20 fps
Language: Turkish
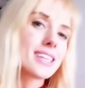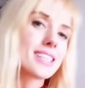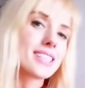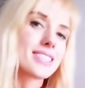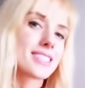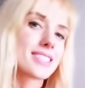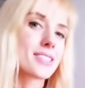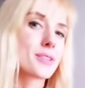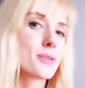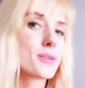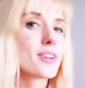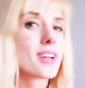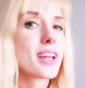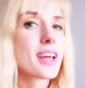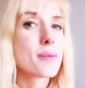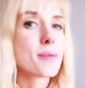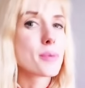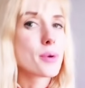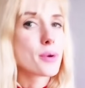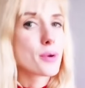İşte
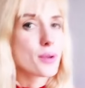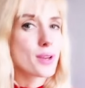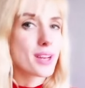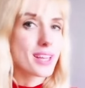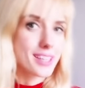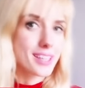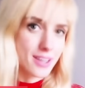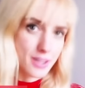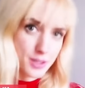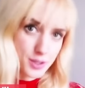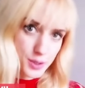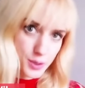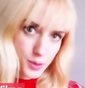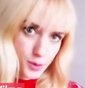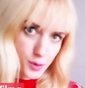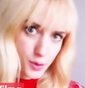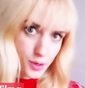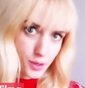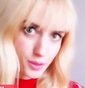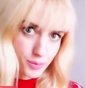günler böyle
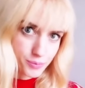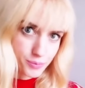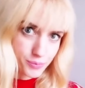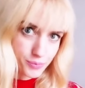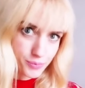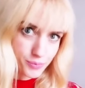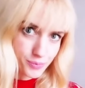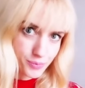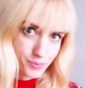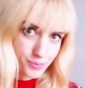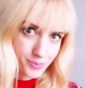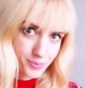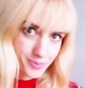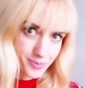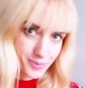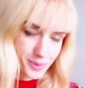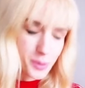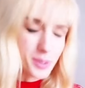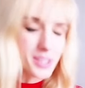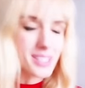geçiyor.
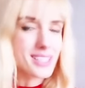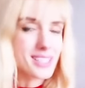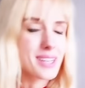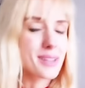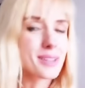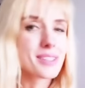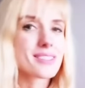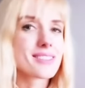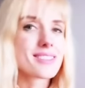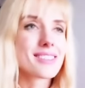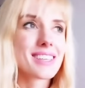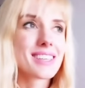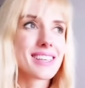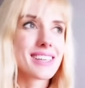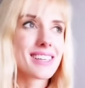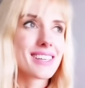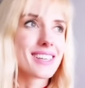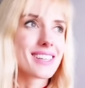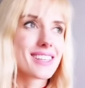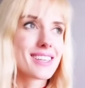O yüzden
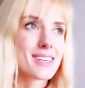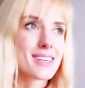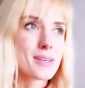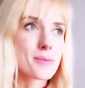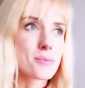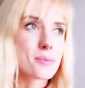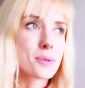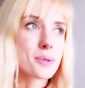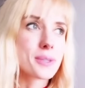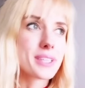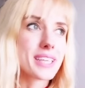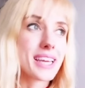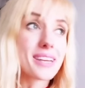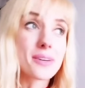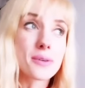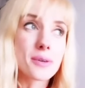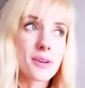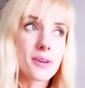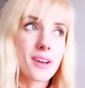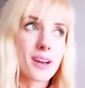bu yeni
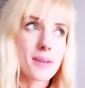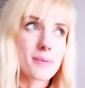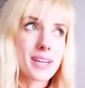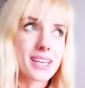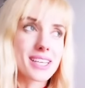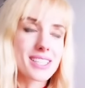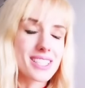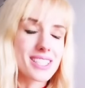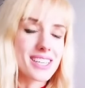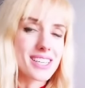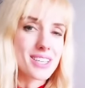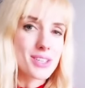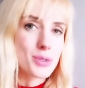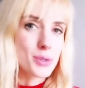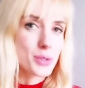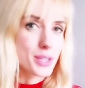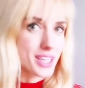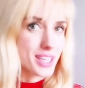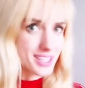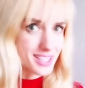uygulama için
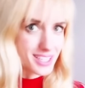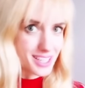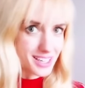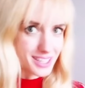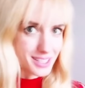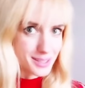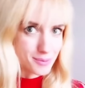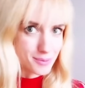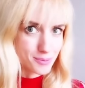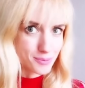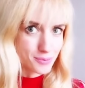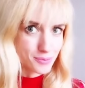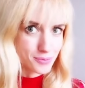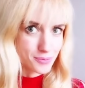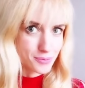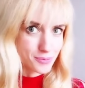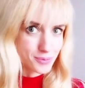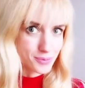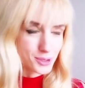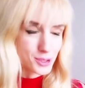çok heyecanlıyım.
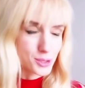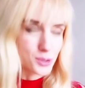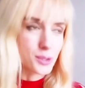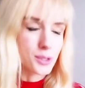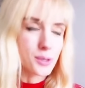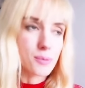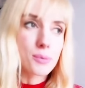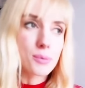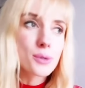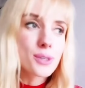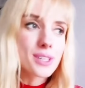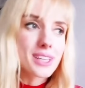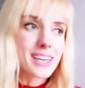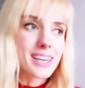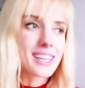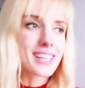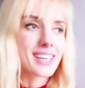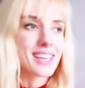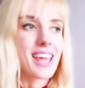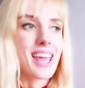Çünkü
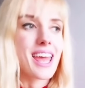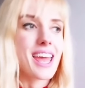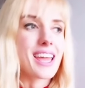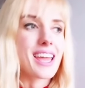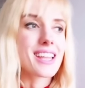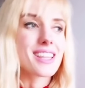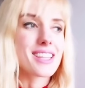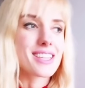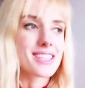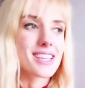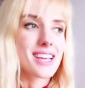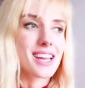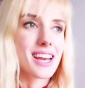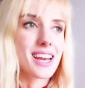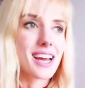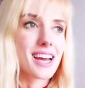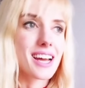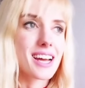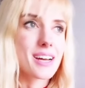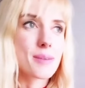burada
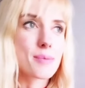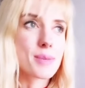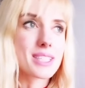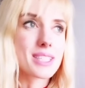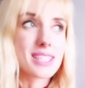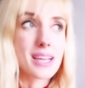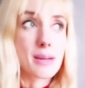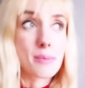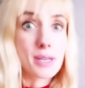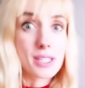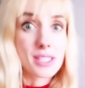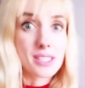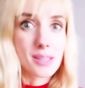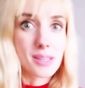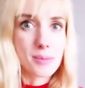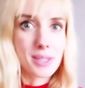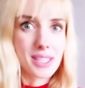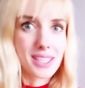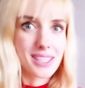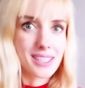insanlar mesela
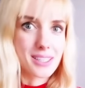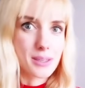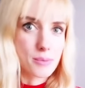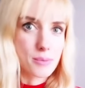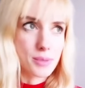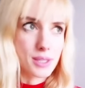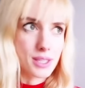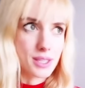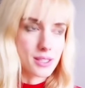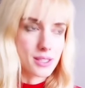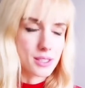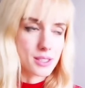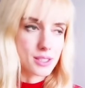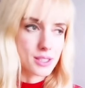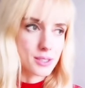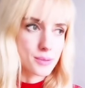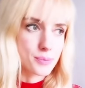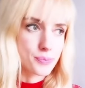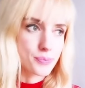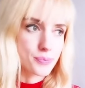başka birine
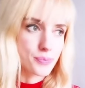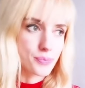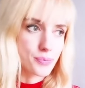bir